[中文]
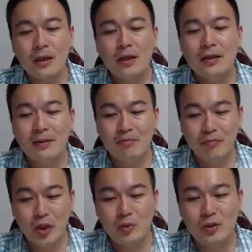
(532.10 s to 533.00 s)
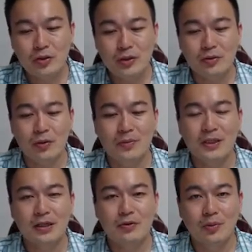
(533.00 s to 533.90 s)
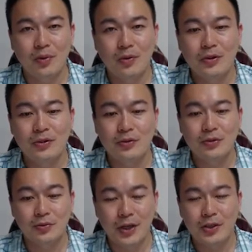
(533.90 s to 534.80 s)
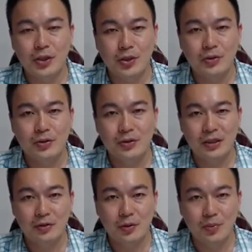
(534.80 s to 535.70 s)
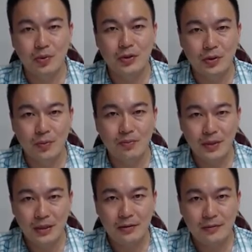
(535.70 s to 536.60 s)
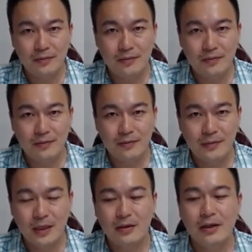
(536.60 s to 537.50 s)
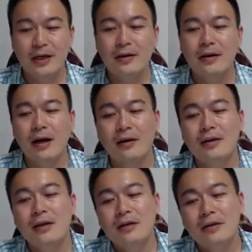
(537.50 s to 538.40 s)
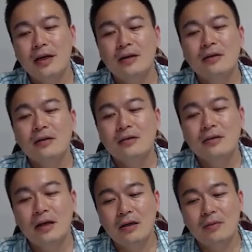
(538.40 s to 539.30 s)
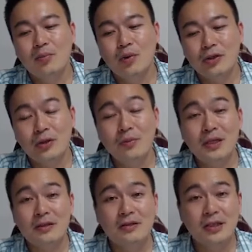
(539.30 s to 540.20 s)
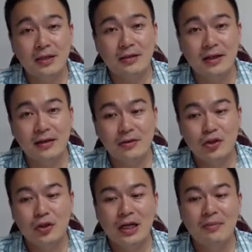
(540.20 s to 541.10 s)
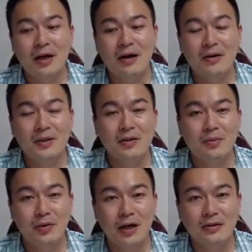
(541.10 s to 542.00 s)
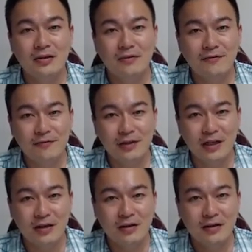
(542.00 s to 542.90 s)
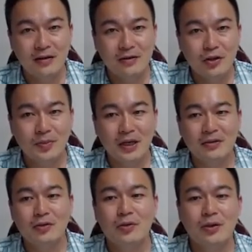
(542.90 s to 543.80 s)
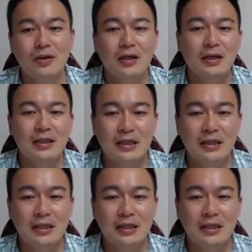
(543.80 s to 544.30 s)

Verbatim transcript: 那 mu 就是我们叫做 Poisson's ratio，就叫做泊松比。OK，好，那。呃，泊松比是正的，就代表 epsilon prime 是负的，就表示说你